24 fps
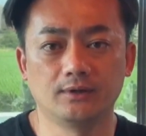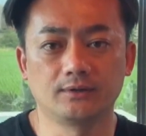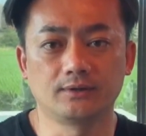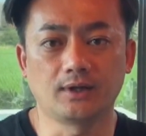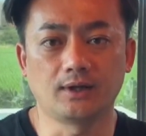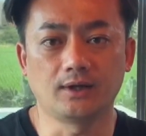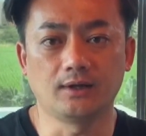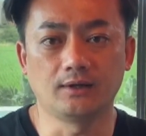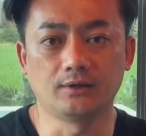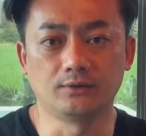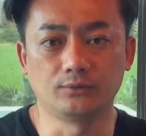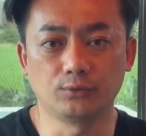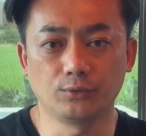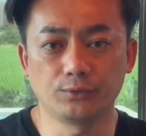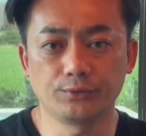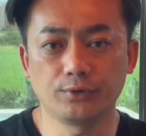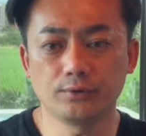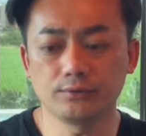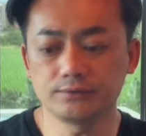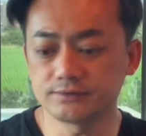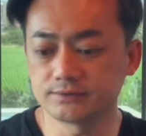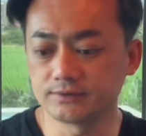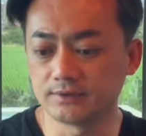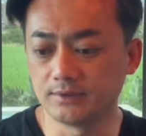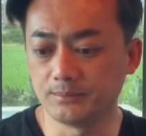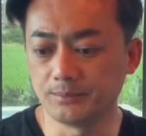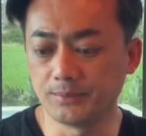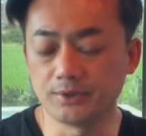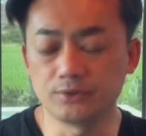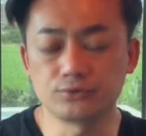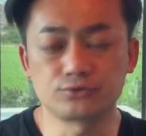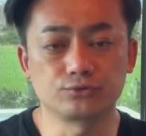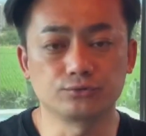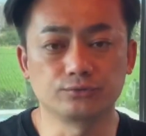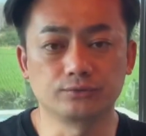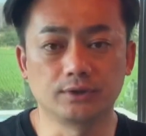那很多优质的
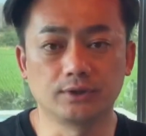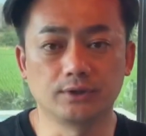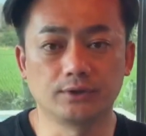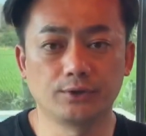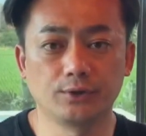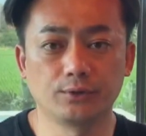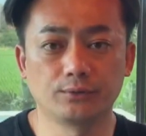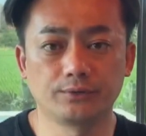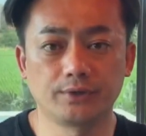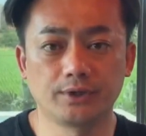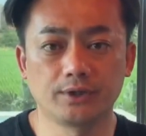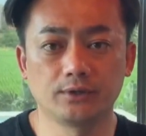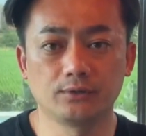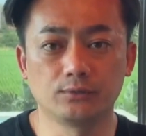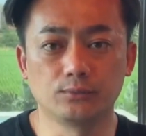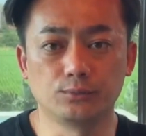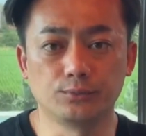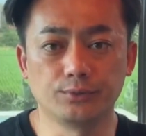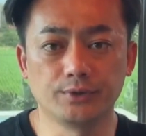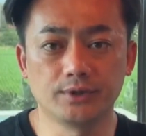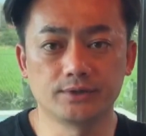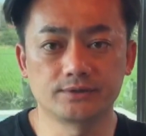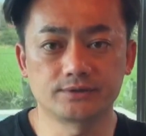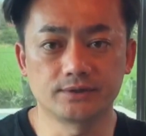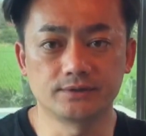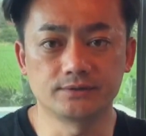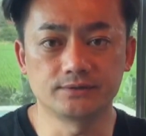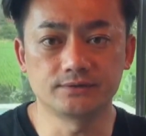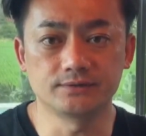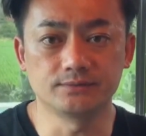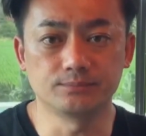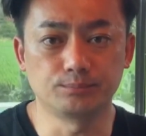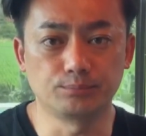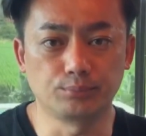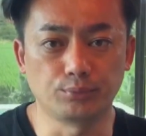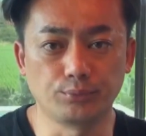民宿呢，六天五夜甚
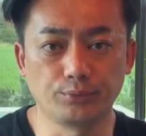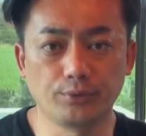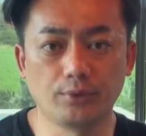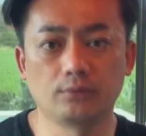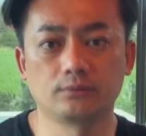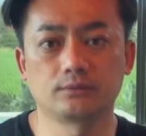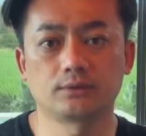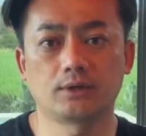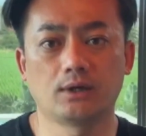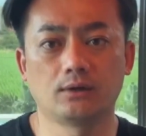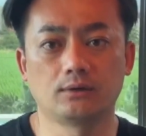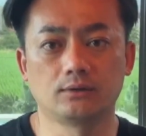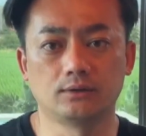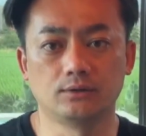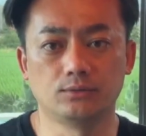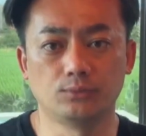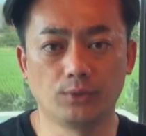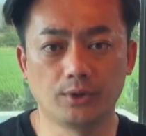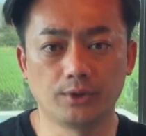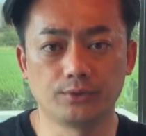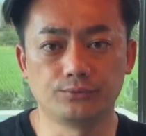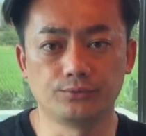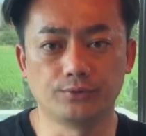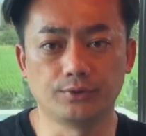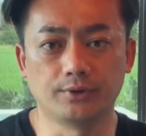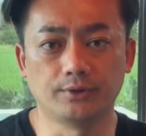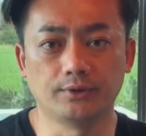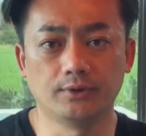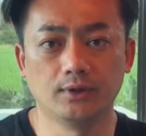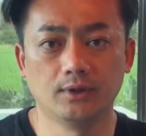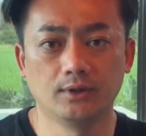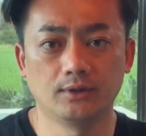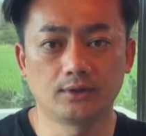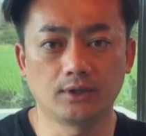至不用到一万元。